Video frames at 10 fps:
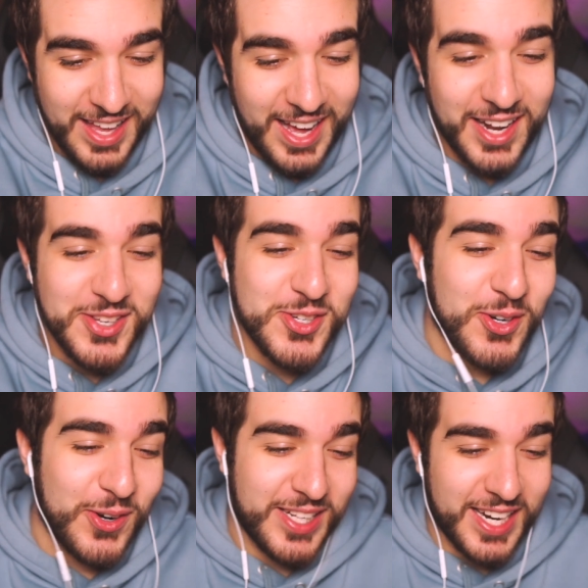Ha
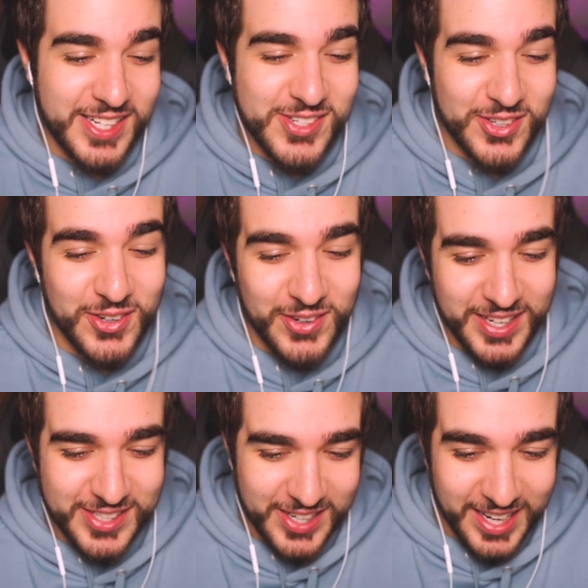ragione, ha
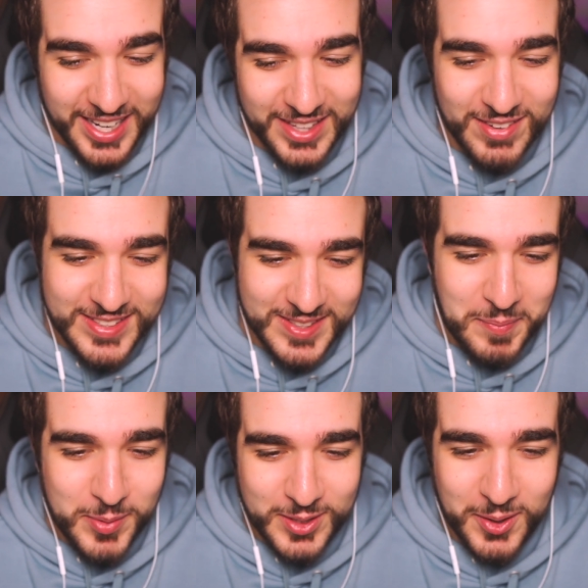ragione, cioè, deve essere
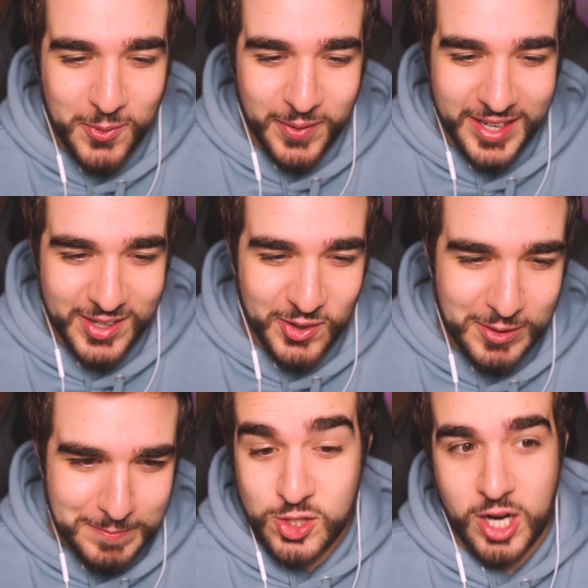più tranquillo.
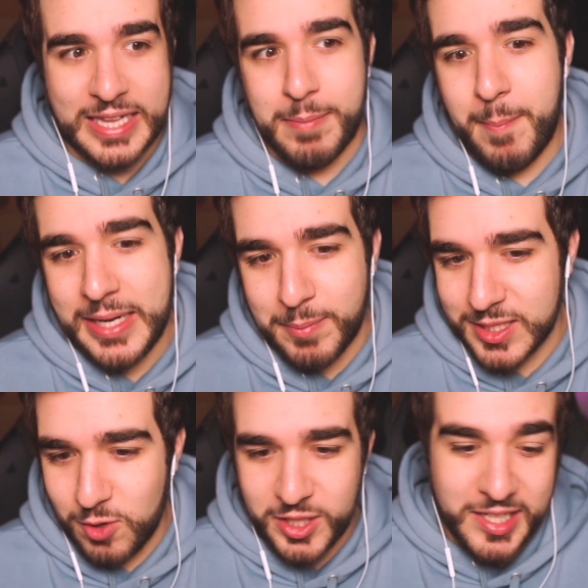Infatti certo, i bambini
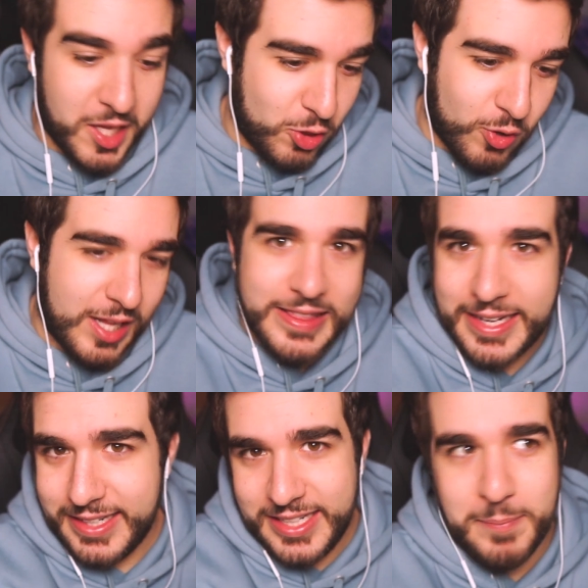potevano dirti non andare
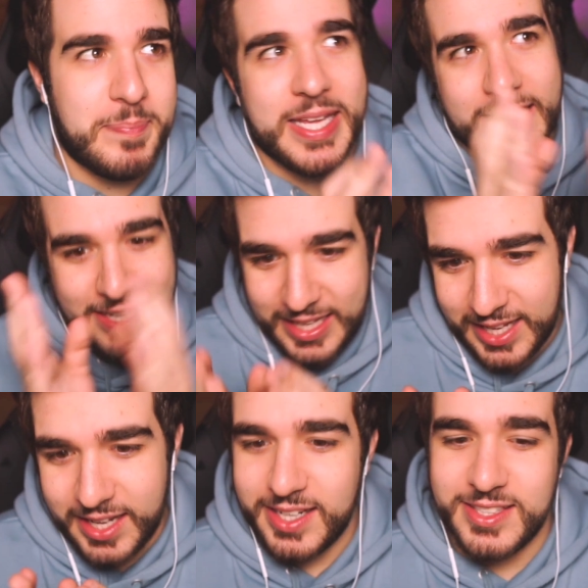lì
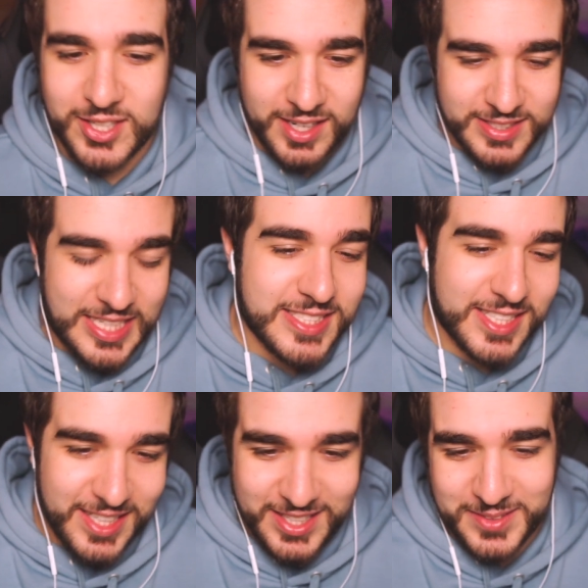perché... Cioè, Ehi, senza
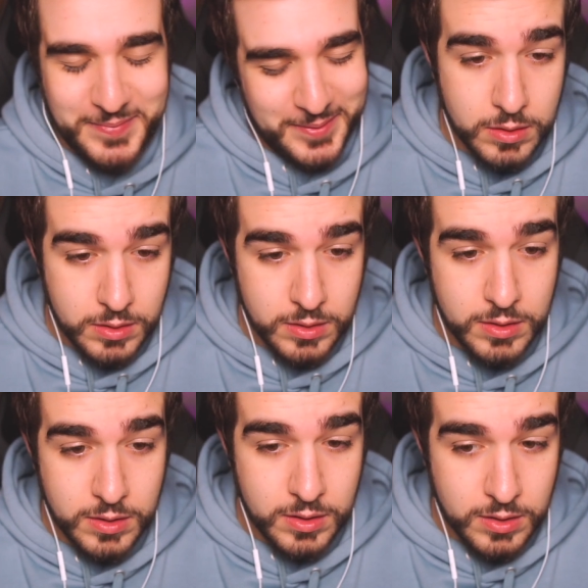dirgli... Cioè.
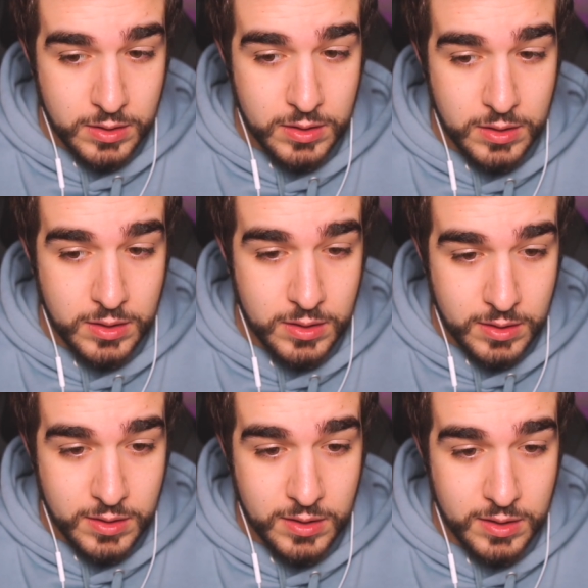Faremo salire Kat
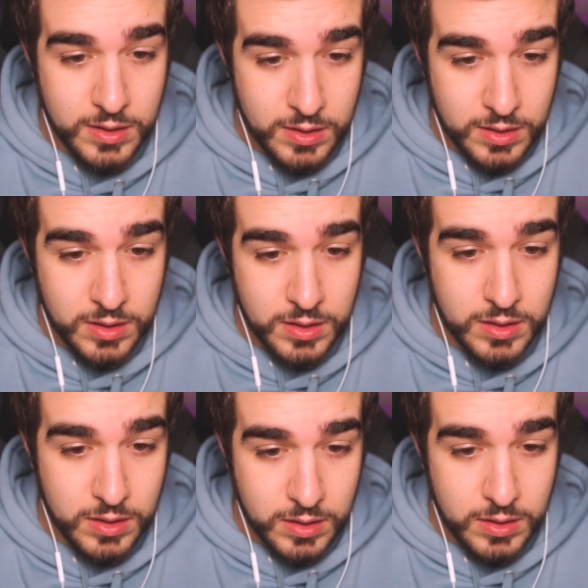su e i bambini
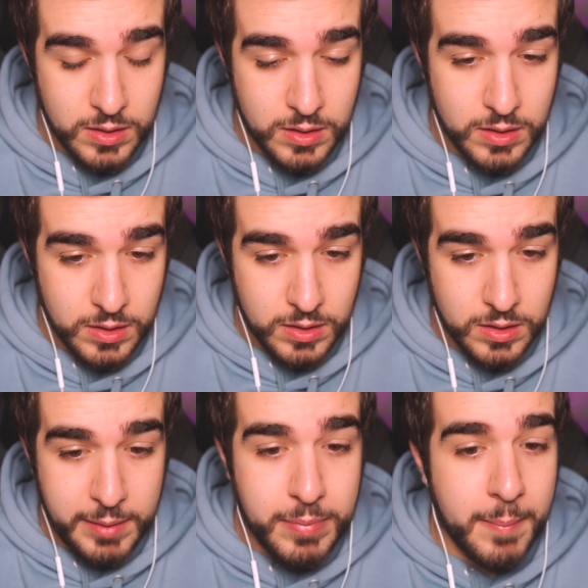su quella navetta.
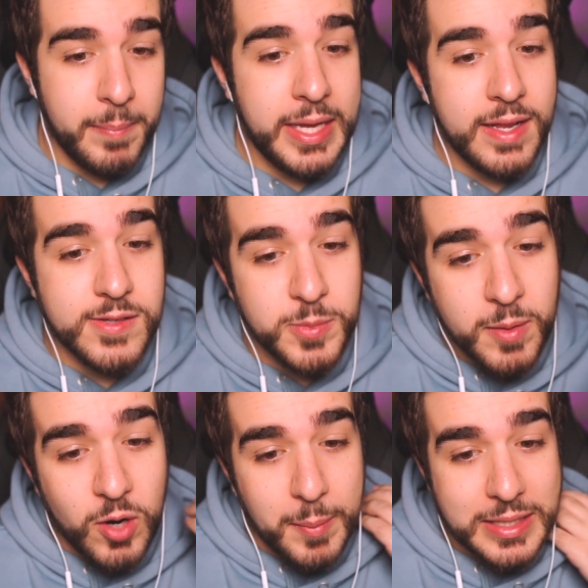I bambini, secondo me,
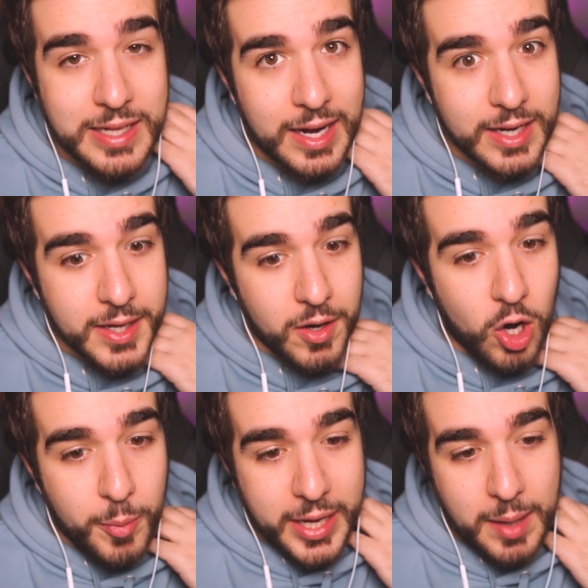vuole mandare anche
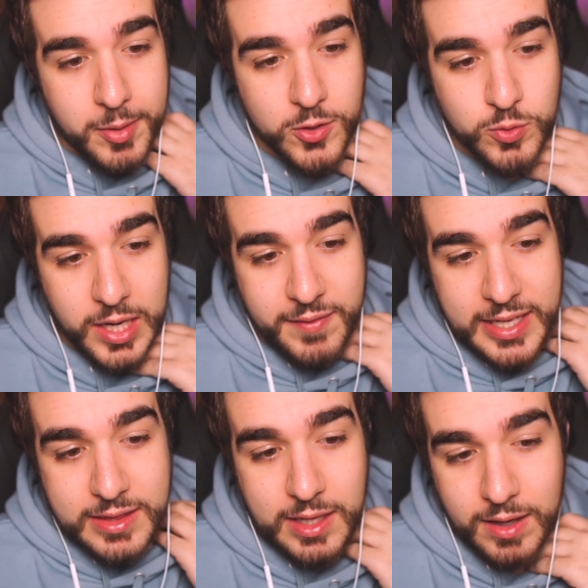Omega però sulla
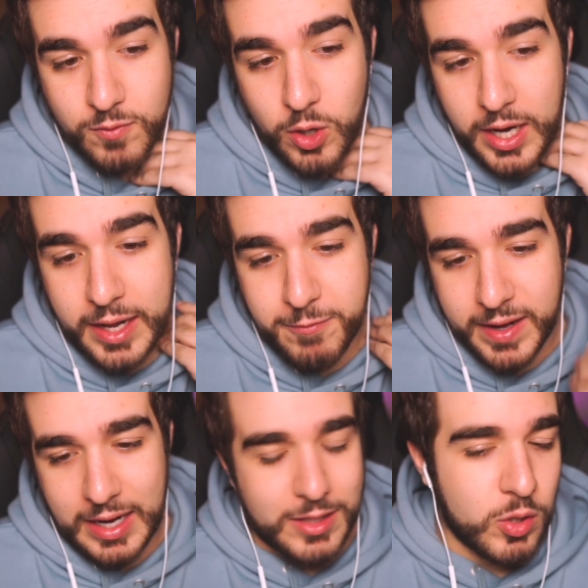navetta. Vuole
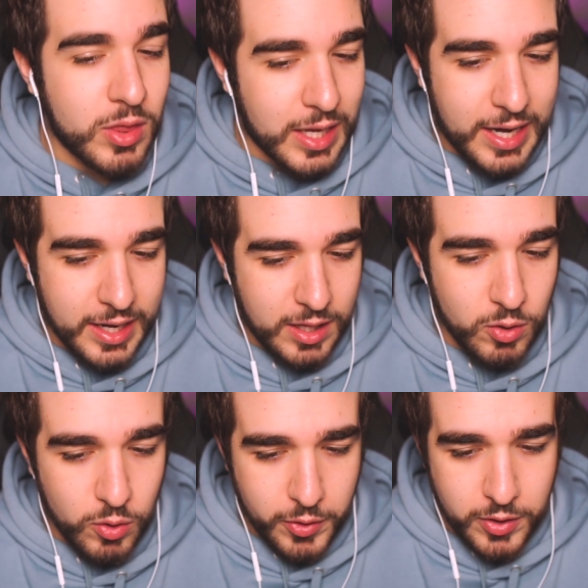farla adottare da
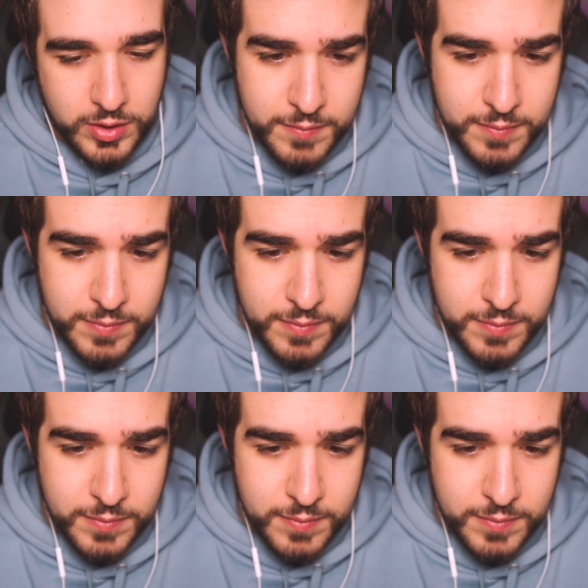loro.